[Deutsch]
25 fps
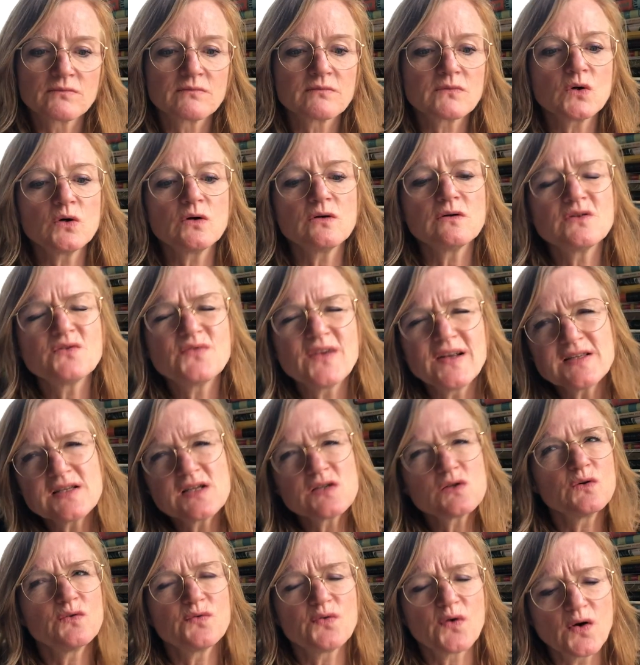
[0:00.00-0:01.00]
Und wenn Sie
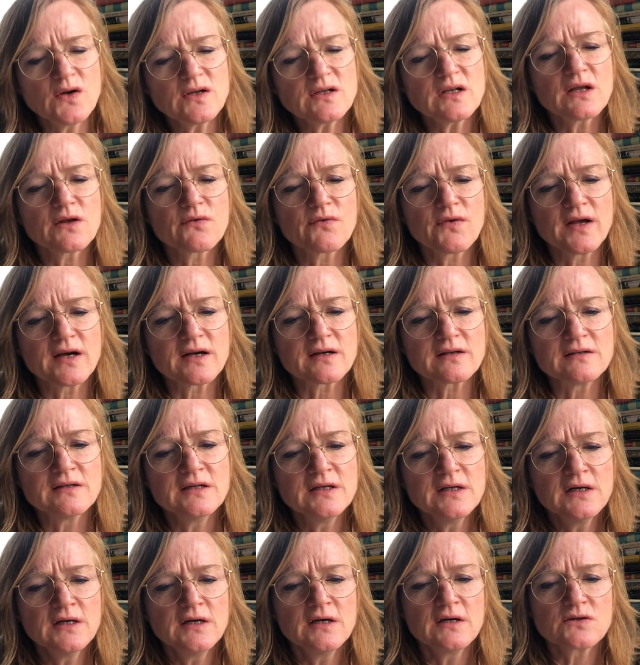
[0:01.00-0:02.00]
so freundlich wären,
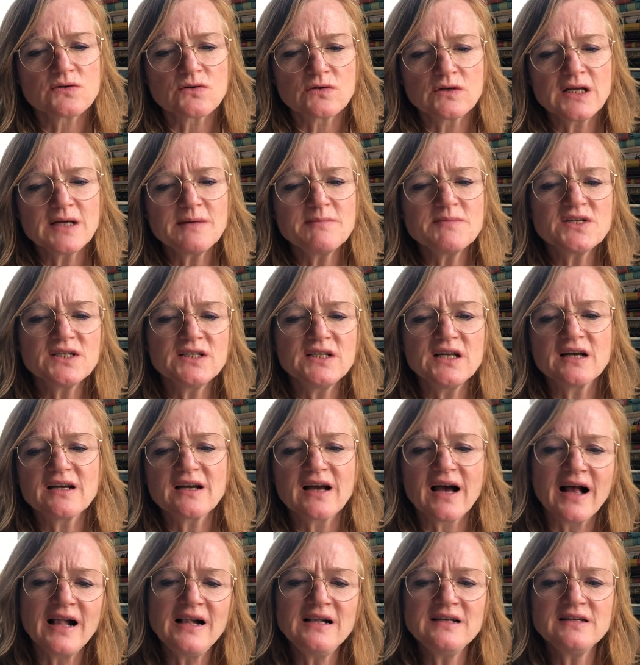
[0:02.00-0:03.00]
so nehmen Sie die
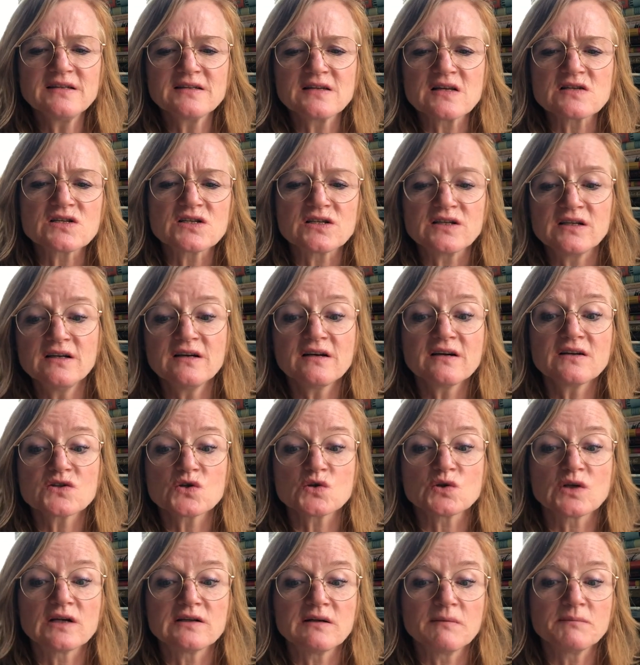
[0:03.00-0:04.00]
Krallen dieses Tieres
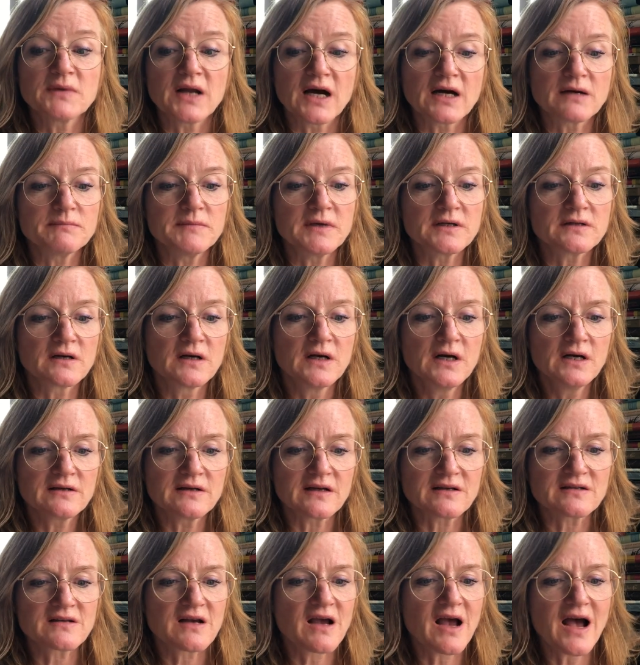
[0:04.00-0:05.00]
unter dem Dach mit.
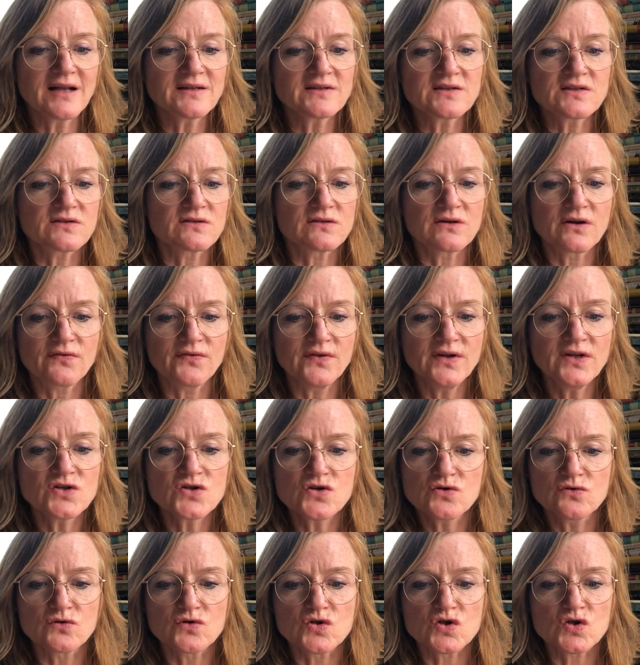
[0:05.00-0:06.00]
Das Kratzen,
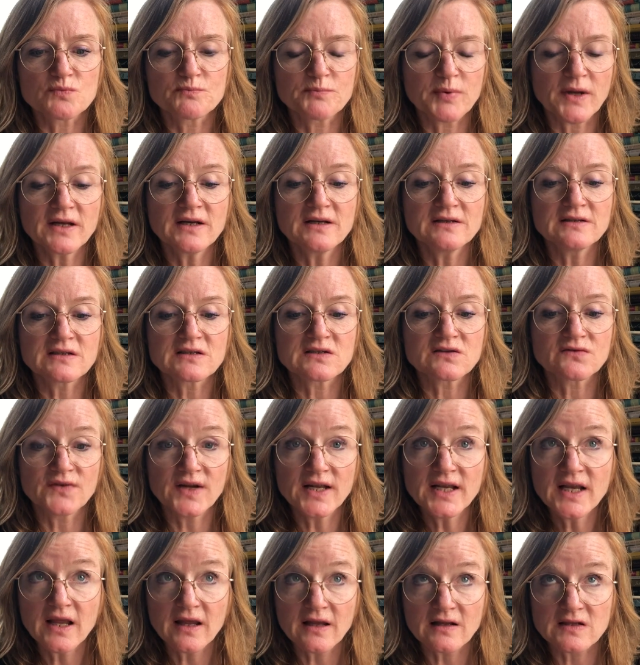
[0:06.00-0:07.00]
Quietschen und Springen ist
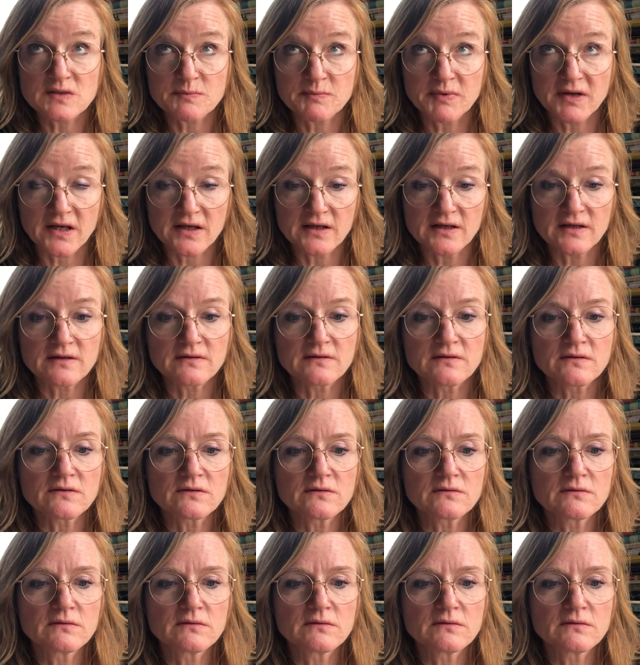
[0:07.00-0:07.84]
wenig inspirierend.